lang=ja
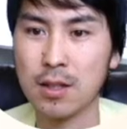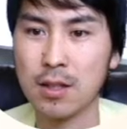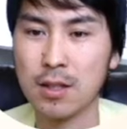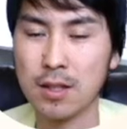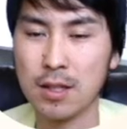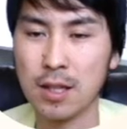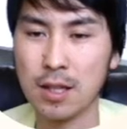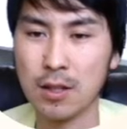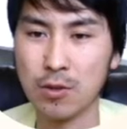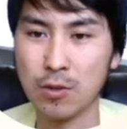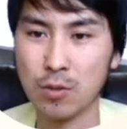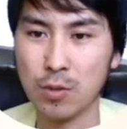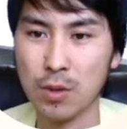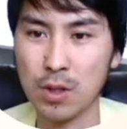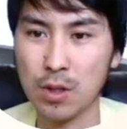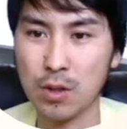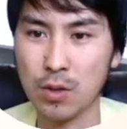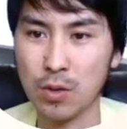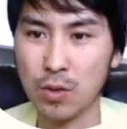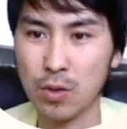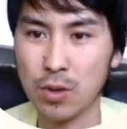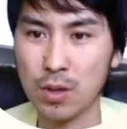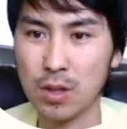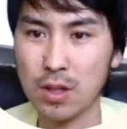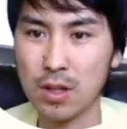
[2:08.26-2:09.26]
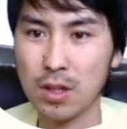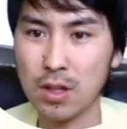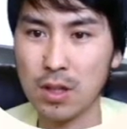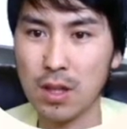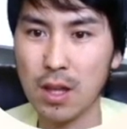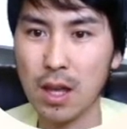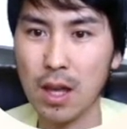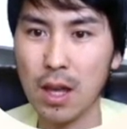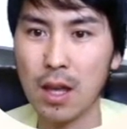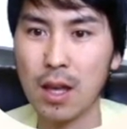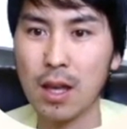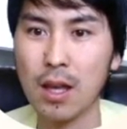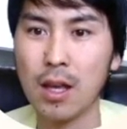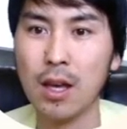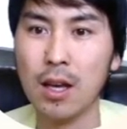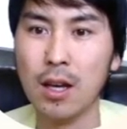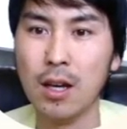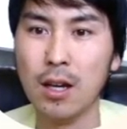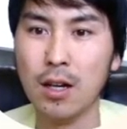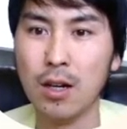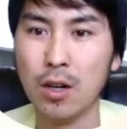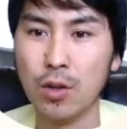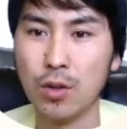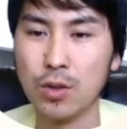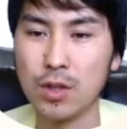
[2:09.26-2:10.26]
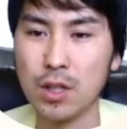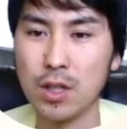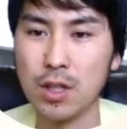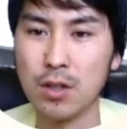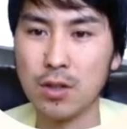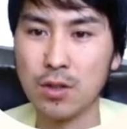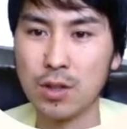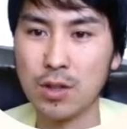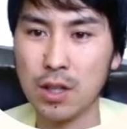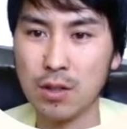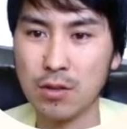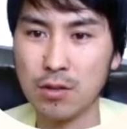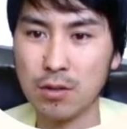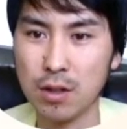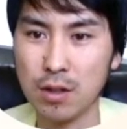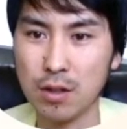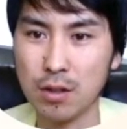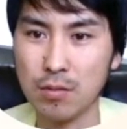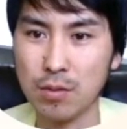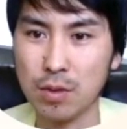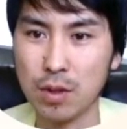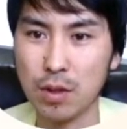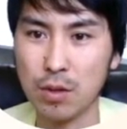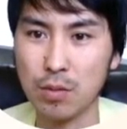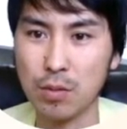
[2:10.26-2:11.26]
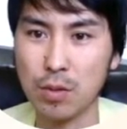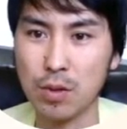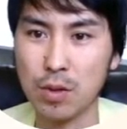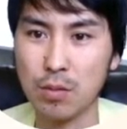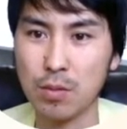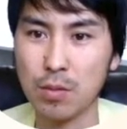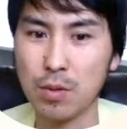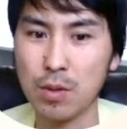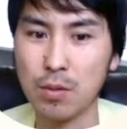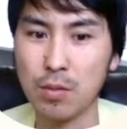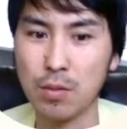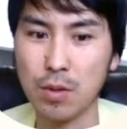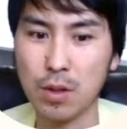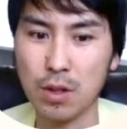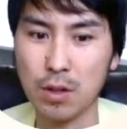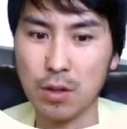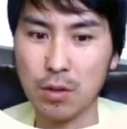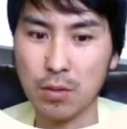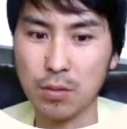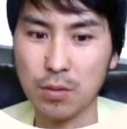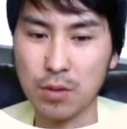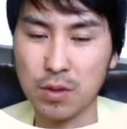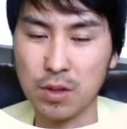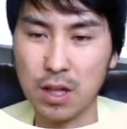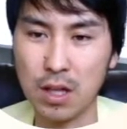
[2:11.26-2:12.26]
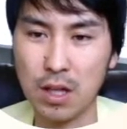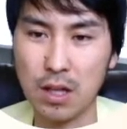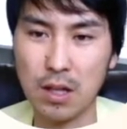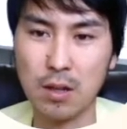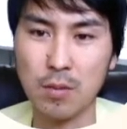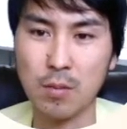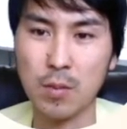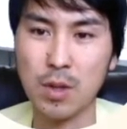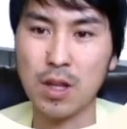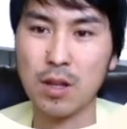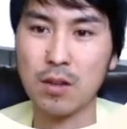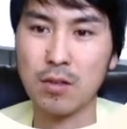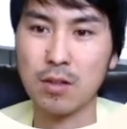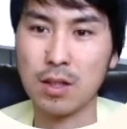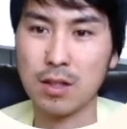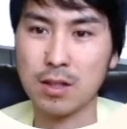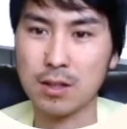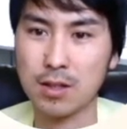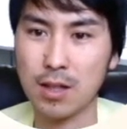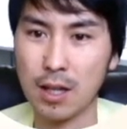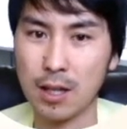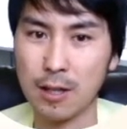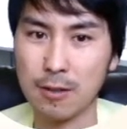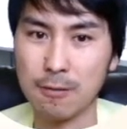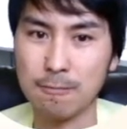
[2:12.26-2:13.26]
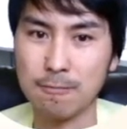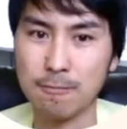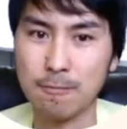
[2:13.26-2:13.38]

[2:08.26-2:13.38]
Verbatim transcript: 膝の上に置いてお尻を左右にフリフリフリフリと振っていってみてください